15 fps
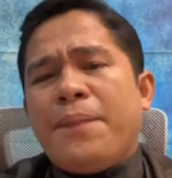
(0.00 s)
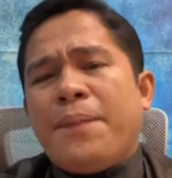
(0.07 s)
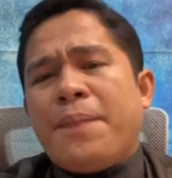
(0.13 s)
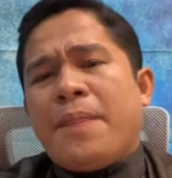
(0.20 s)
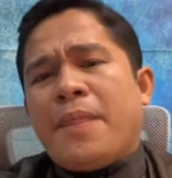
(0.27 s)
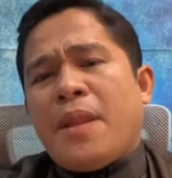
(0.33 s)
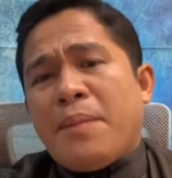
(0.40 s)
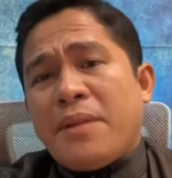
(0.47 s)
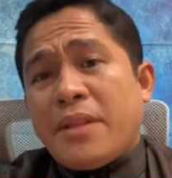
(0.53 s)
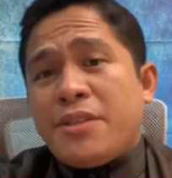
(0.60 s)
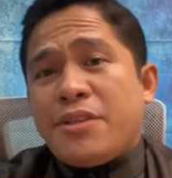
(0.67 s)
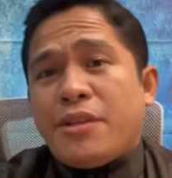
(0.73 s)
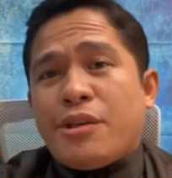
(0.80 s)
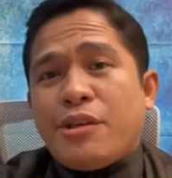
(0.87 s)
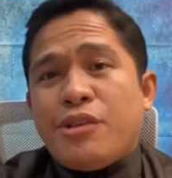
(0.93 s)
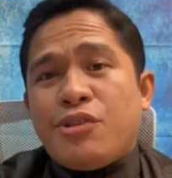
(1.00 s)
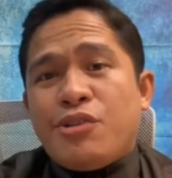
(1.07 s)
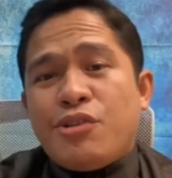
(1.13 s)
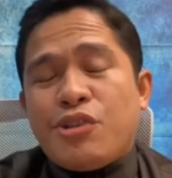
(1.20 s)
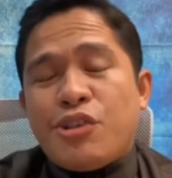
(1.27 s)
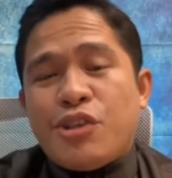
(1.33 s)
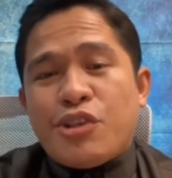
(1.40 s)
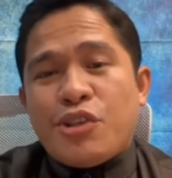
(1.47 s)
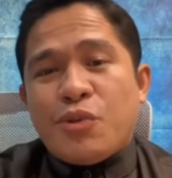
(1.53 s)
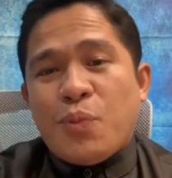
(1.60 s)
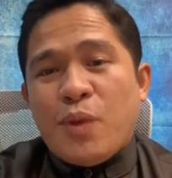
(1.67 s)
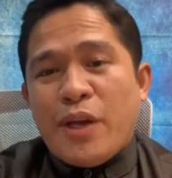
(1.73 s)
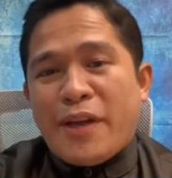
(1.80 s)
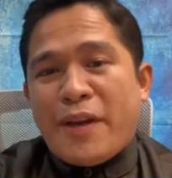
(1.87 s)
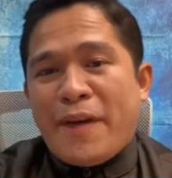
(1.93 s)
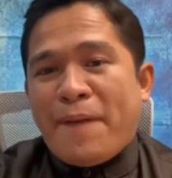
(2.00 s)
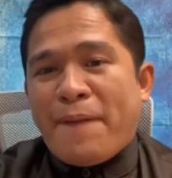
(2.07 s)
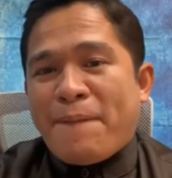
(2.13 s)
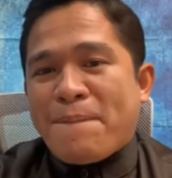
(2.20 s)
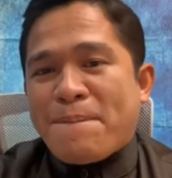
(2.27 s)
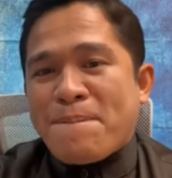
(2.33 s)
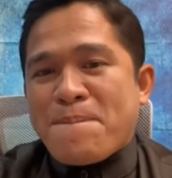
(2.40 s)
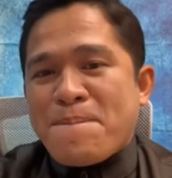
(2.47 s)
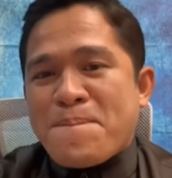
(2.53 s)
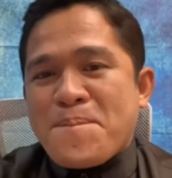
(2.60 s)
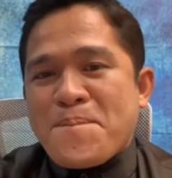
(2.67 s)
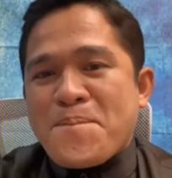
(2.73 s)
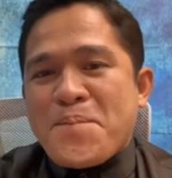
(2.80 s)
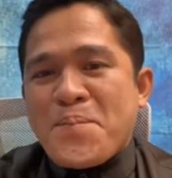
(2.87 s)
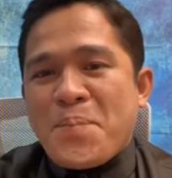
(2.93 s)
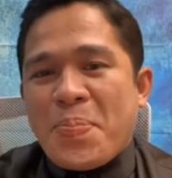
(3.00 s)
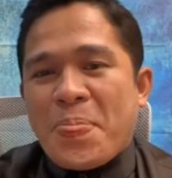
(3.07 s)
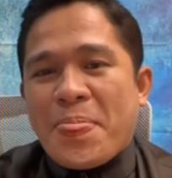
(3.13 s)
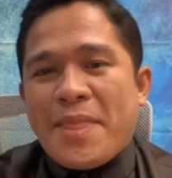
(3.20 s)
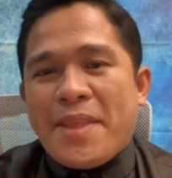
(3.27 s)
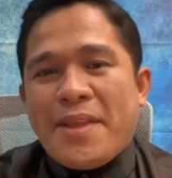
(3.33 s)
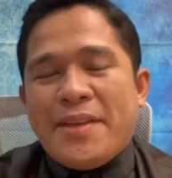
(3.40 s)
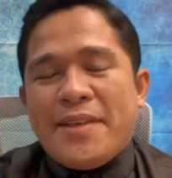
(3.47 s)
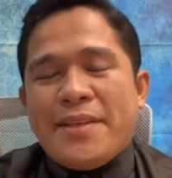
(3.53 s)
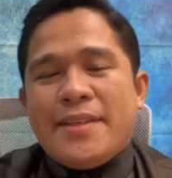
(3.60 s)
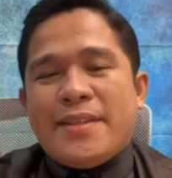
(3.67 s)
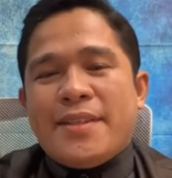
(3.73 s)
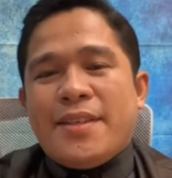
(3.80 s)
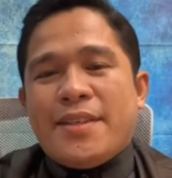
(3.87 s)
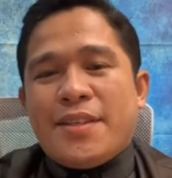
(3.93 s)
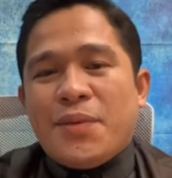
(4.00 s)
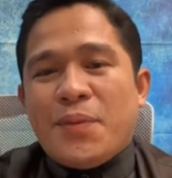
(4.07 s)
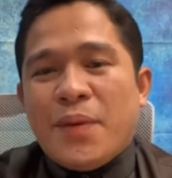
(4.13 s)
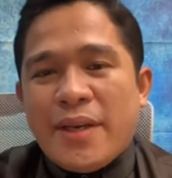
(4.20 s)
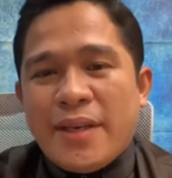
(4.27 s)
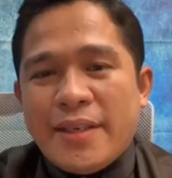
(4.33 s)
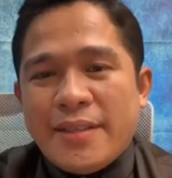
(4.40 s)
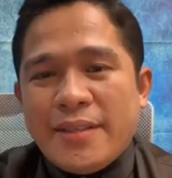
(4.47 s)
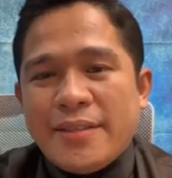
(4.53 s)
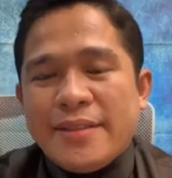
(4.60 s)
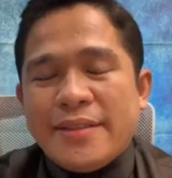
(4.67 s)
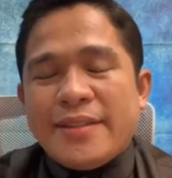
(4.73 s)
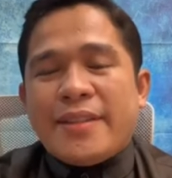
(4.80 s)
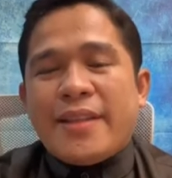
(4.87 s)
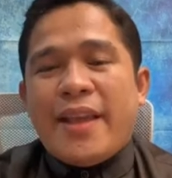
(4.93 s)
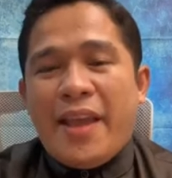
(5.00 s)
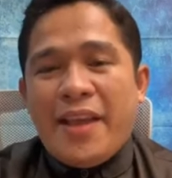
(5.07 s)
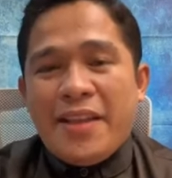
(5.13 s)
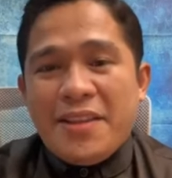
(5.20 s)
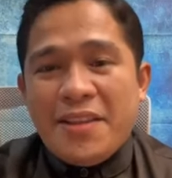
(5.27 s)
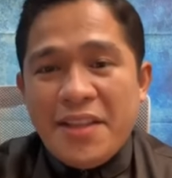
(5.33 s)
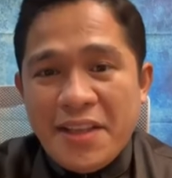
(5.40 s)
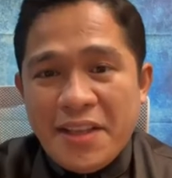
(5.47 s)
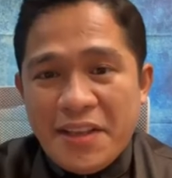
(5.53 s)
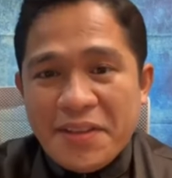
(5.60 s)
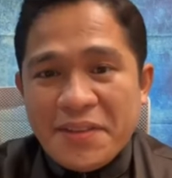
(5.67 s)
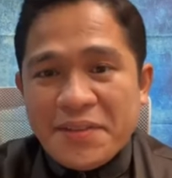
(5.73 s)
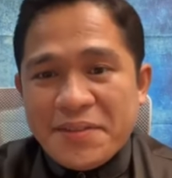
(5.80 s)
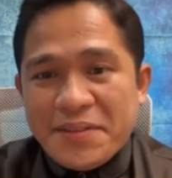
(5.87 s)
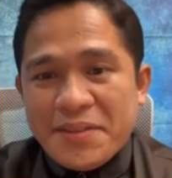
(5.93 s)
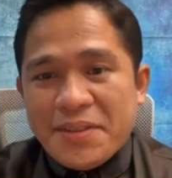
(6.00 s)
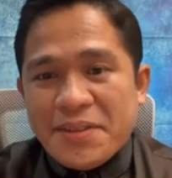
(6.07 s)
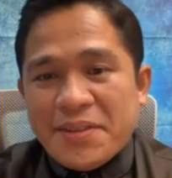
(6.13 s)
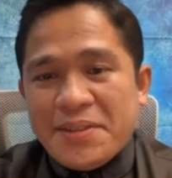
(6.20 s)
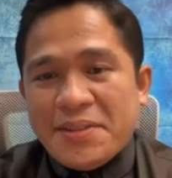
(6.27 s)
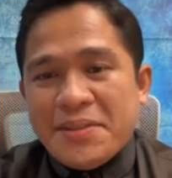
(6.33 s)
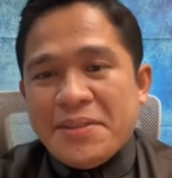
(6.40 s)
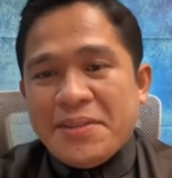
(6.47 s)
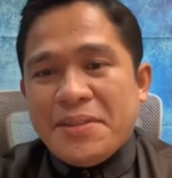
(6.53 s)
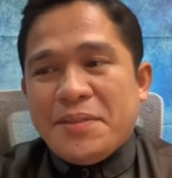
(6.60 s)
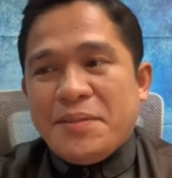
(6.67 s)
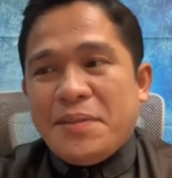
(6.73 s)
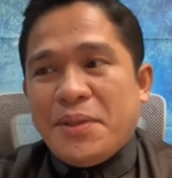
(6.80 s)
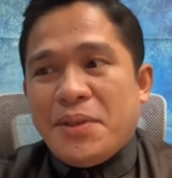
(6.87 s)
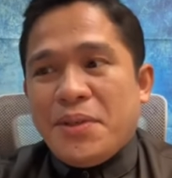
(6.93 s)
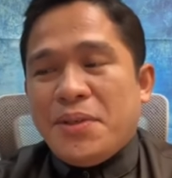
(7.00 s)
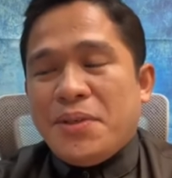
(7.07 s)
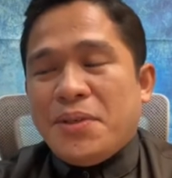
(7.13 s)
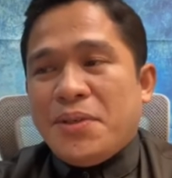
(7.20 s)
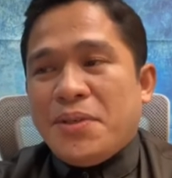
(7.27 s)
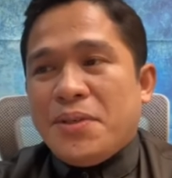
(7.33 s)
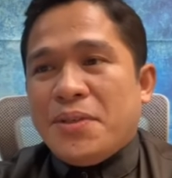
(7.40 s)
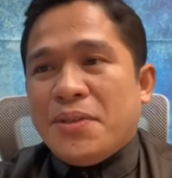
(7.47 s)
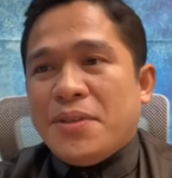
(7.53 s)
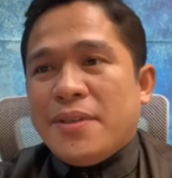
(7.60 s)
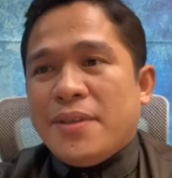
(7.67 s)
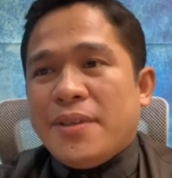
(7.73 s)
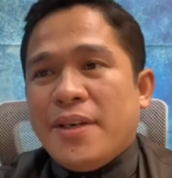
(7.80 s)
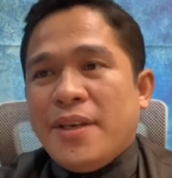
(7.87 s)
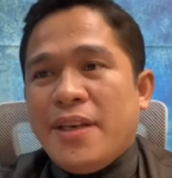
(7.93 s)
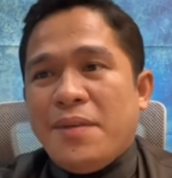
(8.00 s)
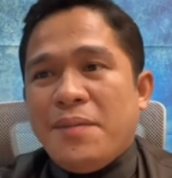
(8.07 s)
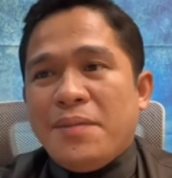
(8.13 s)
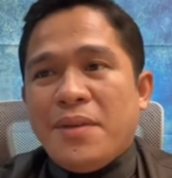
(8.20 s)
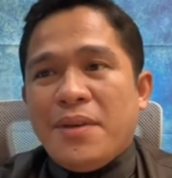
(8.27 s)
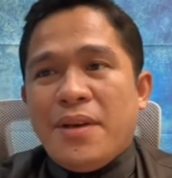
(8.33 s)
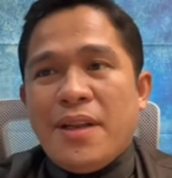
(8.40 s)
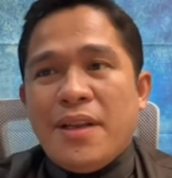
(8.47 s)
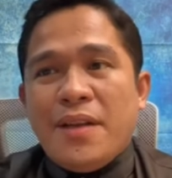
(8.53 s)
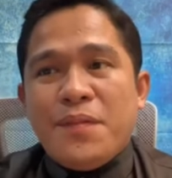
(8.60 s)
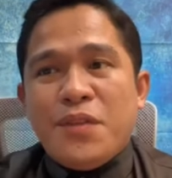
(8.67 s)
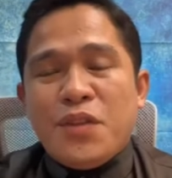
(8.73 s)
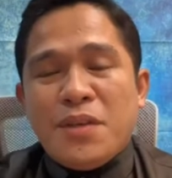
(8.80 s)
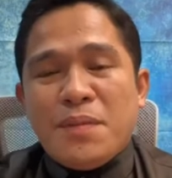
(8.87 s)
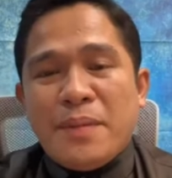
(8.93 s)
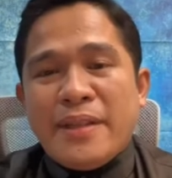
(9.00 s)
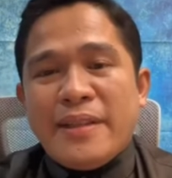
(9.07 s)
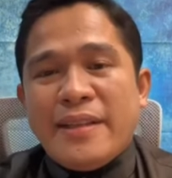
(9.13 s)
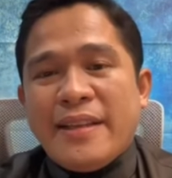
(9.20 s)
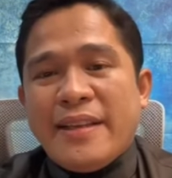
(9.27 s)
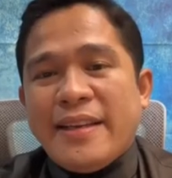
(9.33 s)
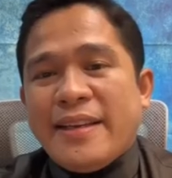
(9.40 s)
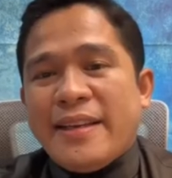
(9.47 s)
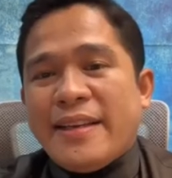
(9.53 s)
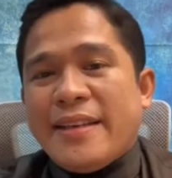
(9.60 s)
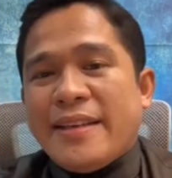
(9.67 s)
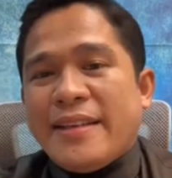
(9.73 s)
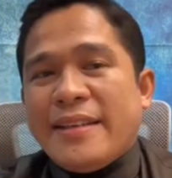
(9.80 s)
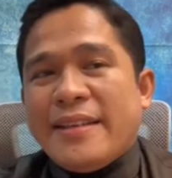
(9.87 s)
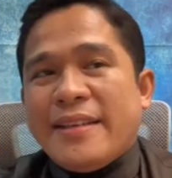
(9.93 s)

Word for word: uh, na namatay si Kristo 31. Mm, 31 AD, no? Pero alam alam niyo naman na